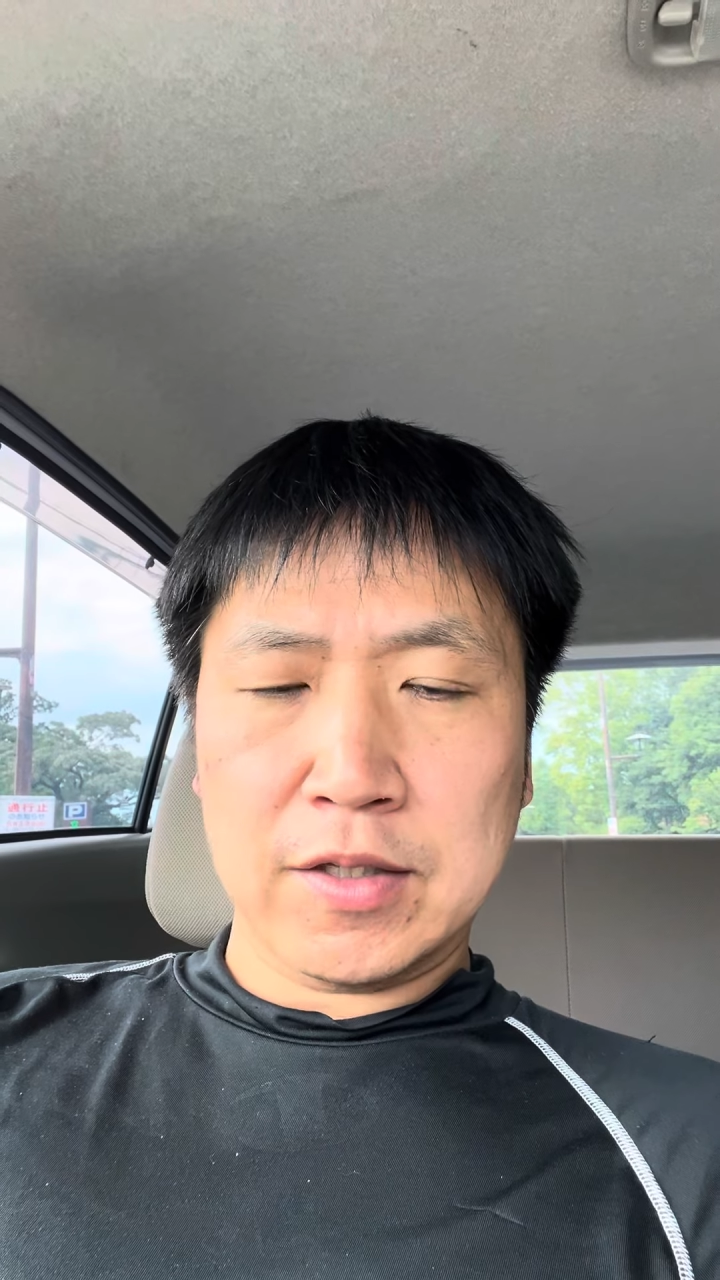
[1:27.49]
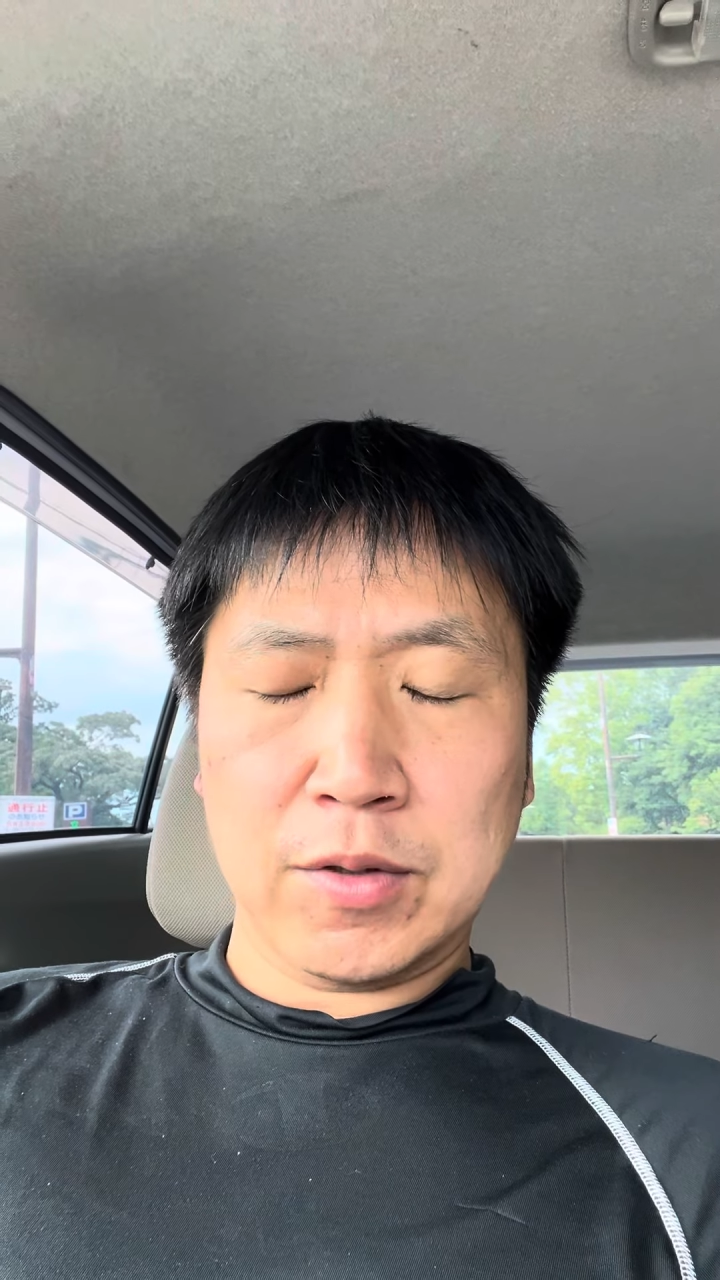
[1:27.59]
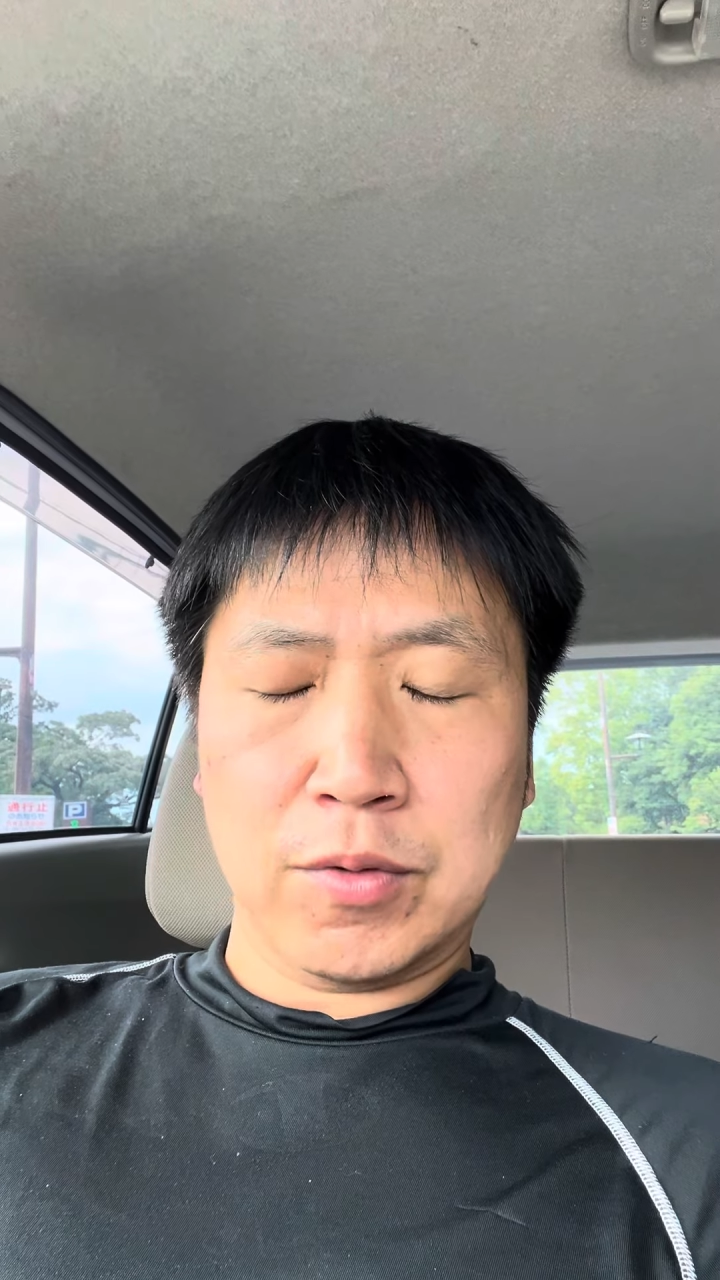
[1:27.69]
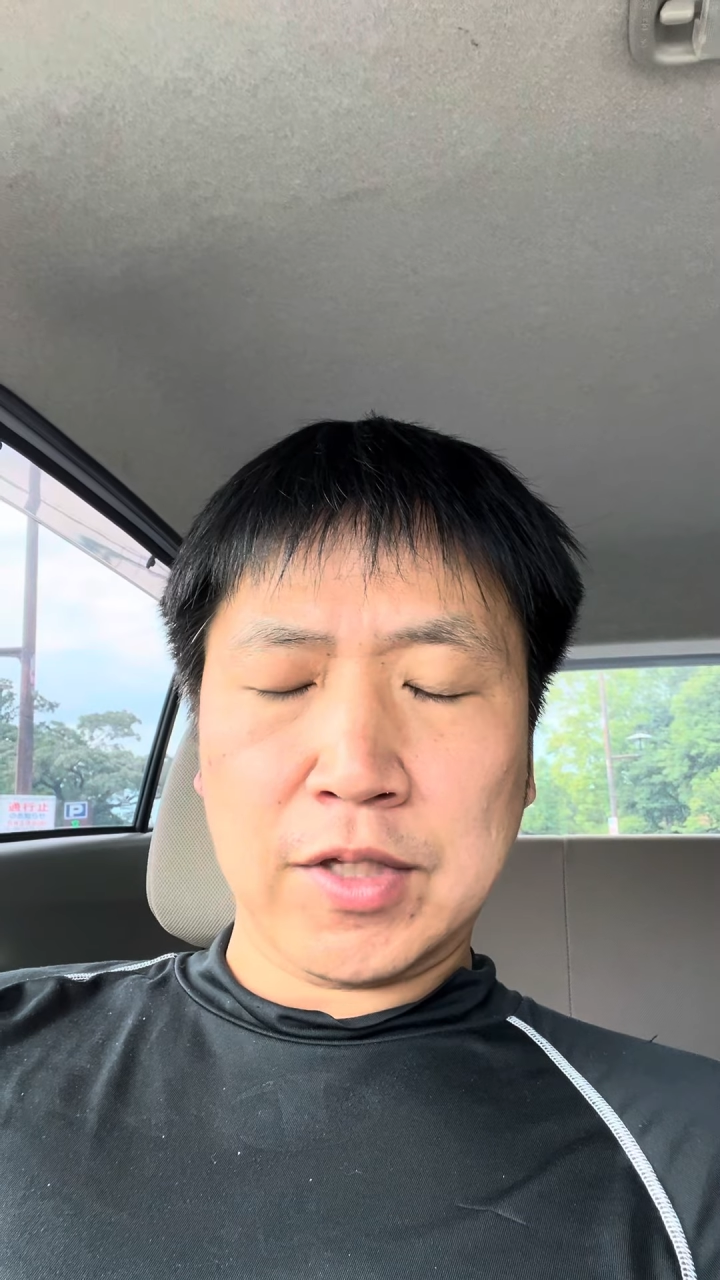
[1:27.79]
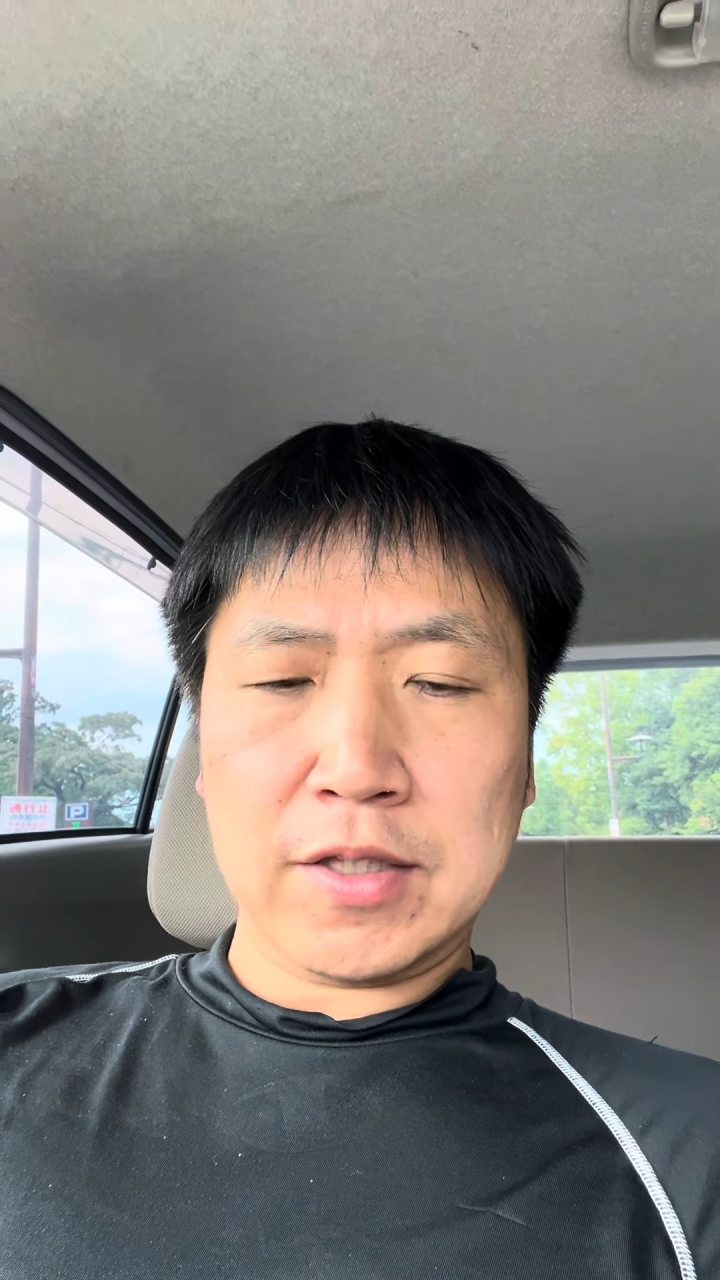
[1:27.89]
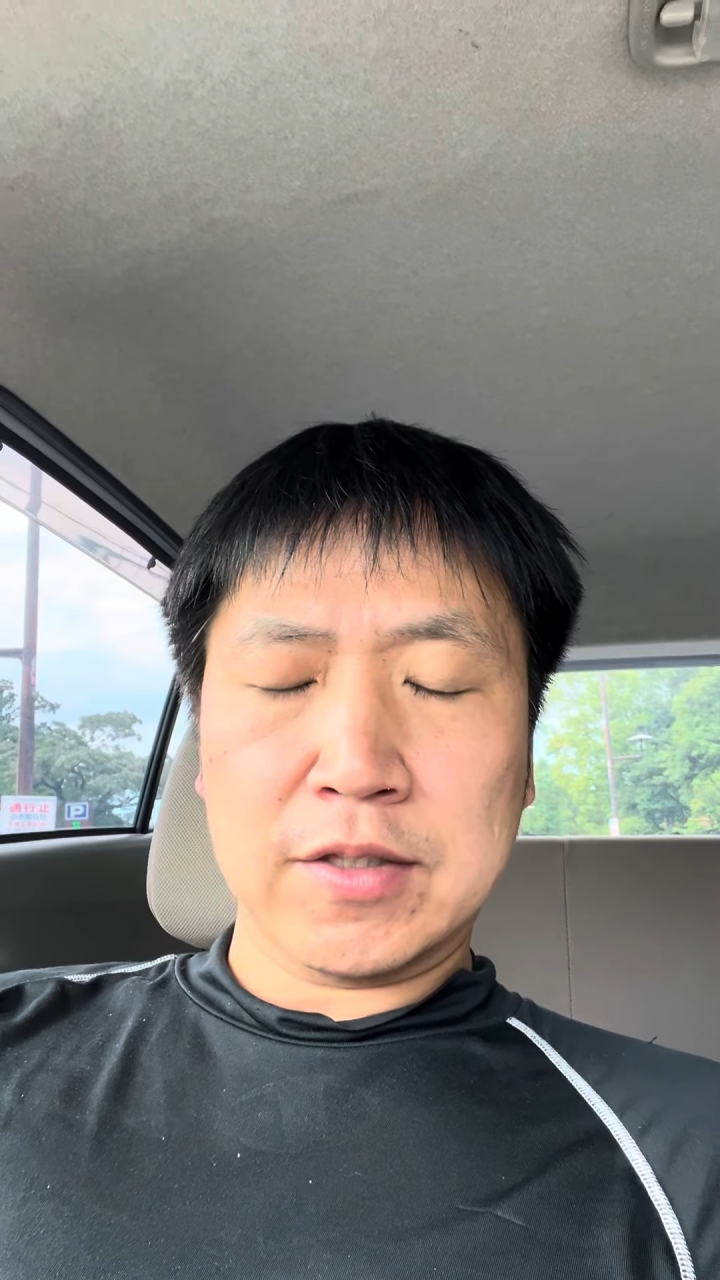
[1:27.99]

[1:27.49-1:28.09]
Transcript: んでこうなっ